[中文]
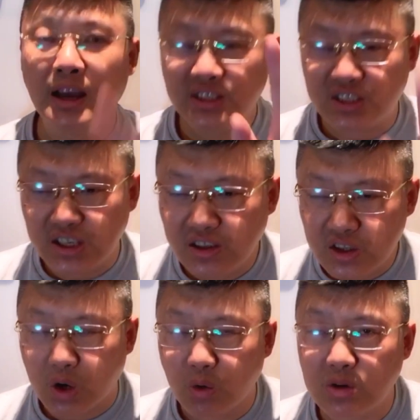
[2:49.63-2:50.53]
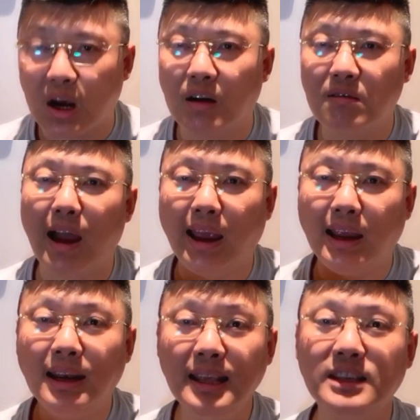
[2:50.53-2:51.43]
荆州城外
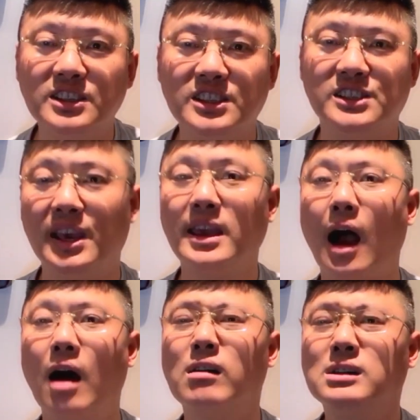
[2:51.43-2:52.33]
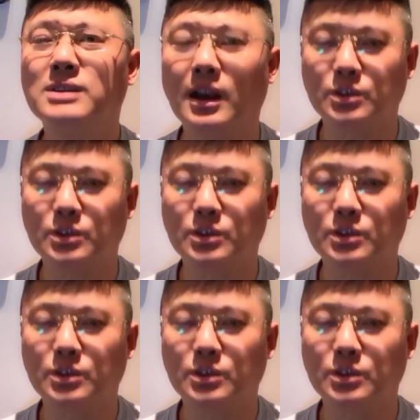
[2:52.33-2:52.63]
立斜阳啊！